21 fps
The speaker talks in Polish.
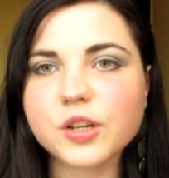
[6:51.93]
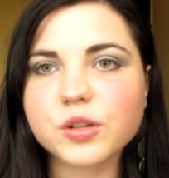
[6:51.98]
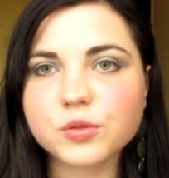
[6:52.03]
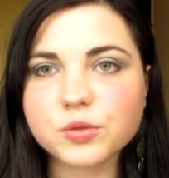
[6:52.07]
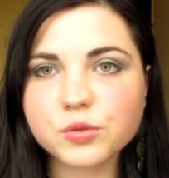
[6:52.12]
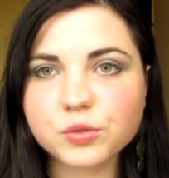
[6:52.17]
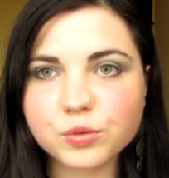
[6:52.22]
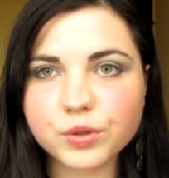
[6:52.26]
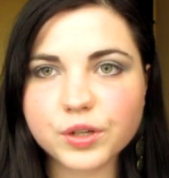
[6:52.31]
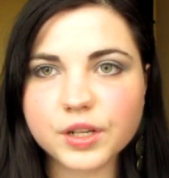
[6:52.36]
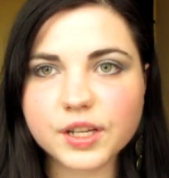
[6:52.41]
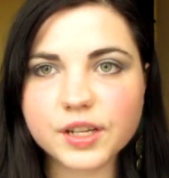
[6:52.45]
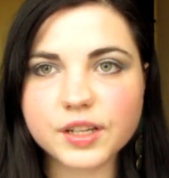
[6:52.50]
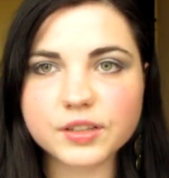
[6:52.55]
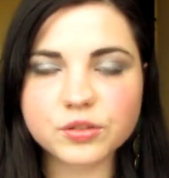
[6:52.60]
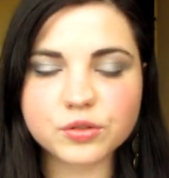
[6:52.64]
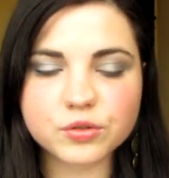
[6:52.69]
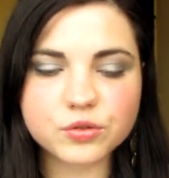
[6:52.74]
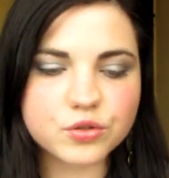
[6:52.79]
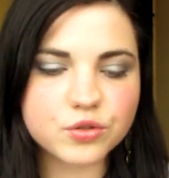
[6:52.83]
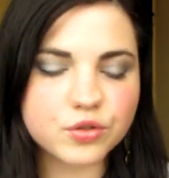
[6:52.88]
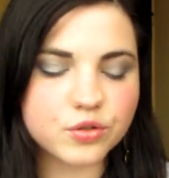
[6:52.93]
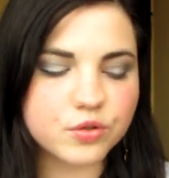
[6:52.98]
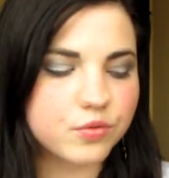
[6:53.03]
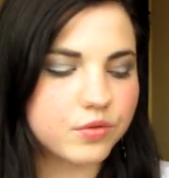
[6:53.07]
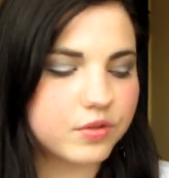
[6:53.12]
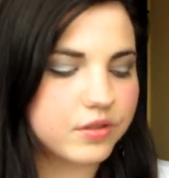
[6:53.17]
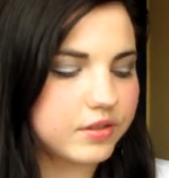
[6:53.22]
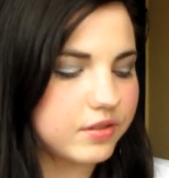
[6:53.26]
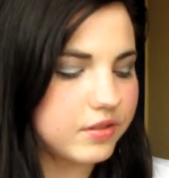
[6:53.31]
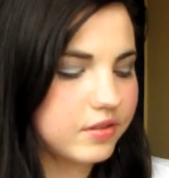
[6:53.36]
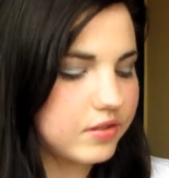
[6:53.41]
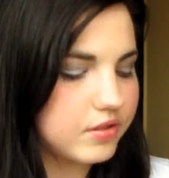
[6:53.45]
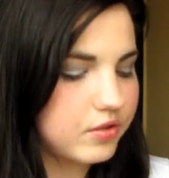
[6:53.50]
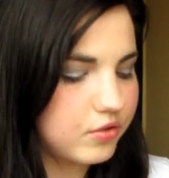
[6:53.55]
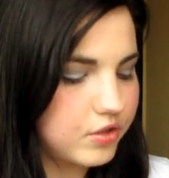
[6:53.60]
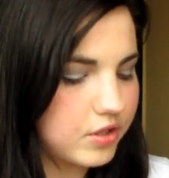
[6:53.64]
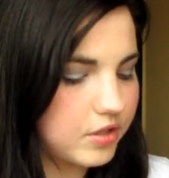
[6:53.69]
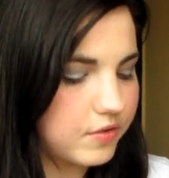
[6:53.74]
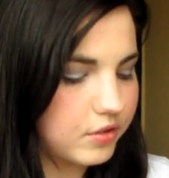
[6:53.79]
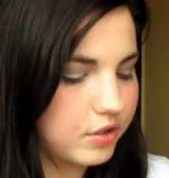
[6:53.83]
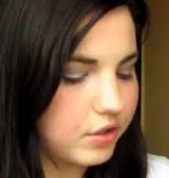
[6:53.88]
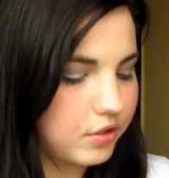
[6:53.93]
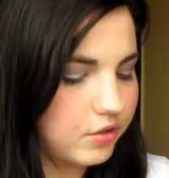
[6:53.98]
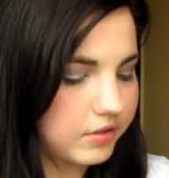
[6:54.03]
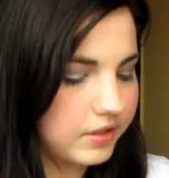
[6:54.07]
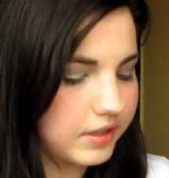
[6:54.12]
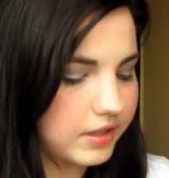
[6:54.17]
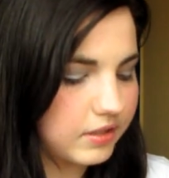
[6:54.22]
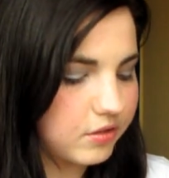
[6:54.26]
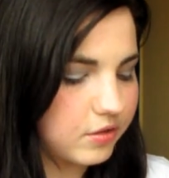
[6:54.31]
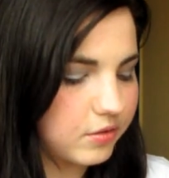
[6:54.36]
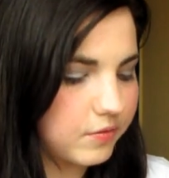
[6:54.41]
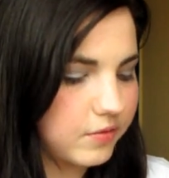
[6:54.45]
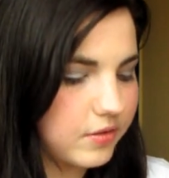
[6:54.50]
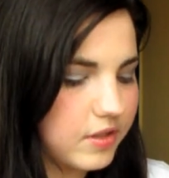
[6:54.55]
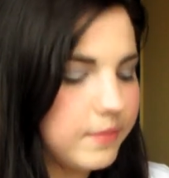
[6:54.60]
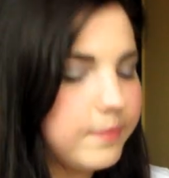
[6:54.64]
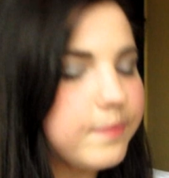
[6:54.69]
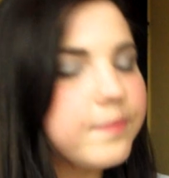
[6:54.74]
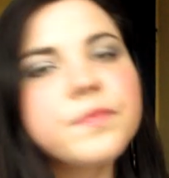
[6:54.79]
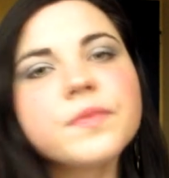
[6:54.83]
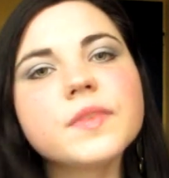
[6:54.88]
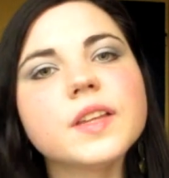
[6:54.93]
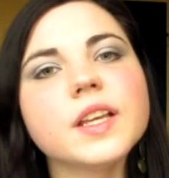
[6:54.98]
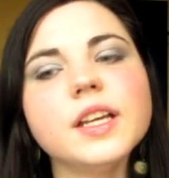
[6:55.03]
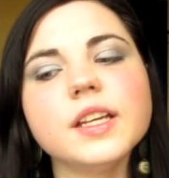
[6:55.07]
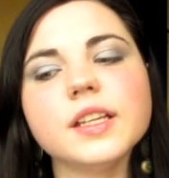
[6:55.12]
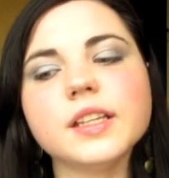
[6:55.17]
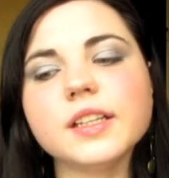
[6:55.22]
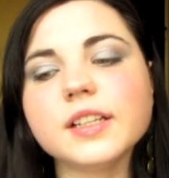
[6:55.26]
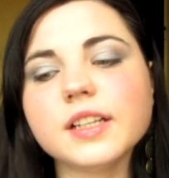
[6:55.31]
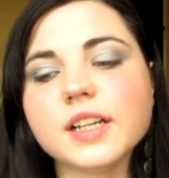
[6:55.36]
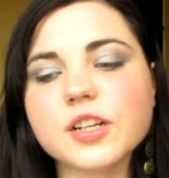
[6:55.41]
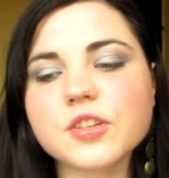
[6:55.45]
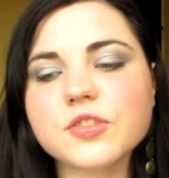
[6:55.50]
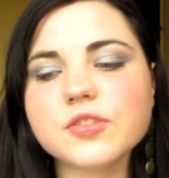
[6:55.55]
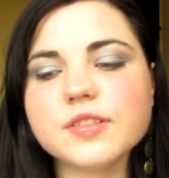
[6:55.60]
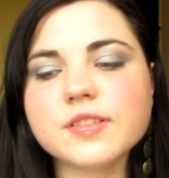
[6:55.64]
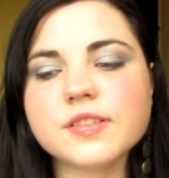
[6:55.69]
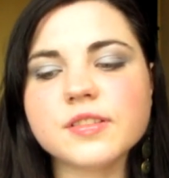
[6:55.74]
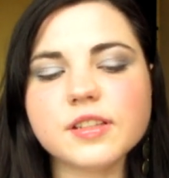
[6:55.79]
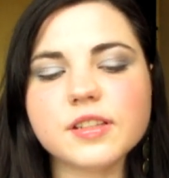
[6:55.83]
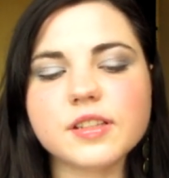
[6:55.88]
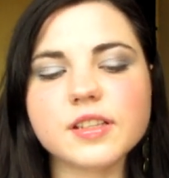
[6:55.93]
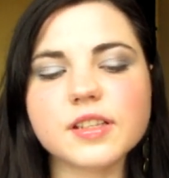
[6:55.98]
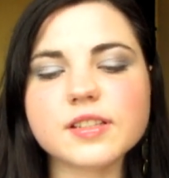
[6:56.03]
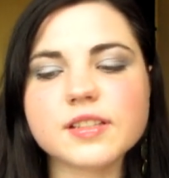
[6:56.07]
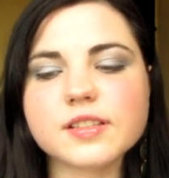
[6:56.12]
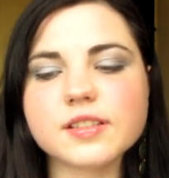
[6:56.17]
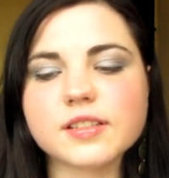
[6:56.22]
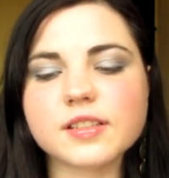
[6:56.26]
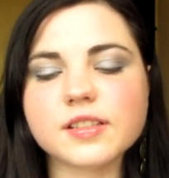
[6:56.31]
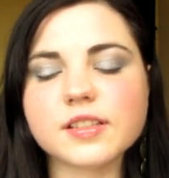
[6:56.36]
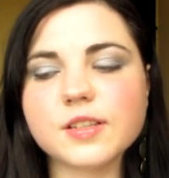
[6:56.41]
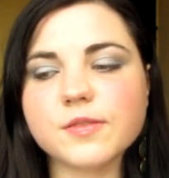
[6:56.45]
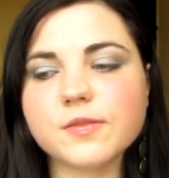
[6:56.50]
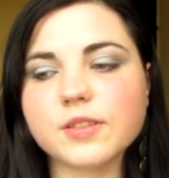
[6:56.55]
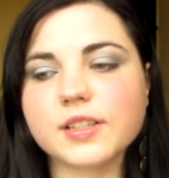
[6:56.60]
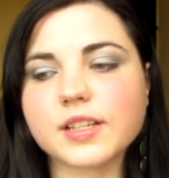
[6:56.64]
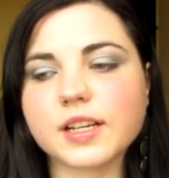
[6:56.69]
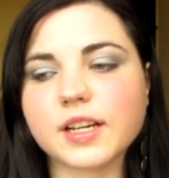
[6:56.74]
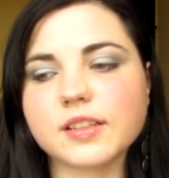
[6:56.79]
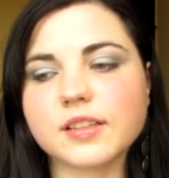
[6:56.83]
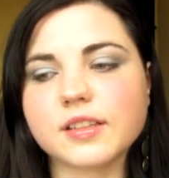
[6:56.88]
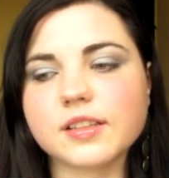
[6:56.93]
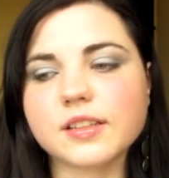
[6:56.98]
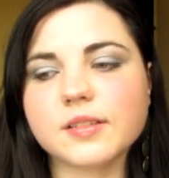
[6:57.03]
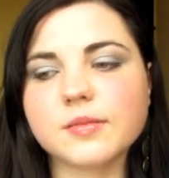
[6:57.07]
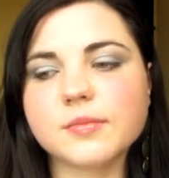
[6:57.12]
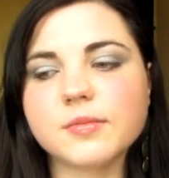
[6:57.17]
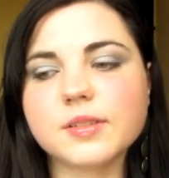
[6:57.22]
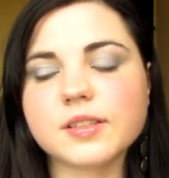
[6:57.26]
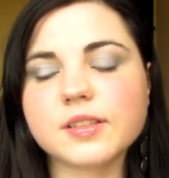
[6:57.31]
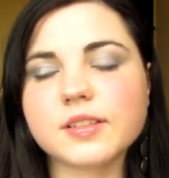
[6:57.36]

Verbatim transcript: które noszą soczewki kontaktowe i każdy z nich jest niewydajny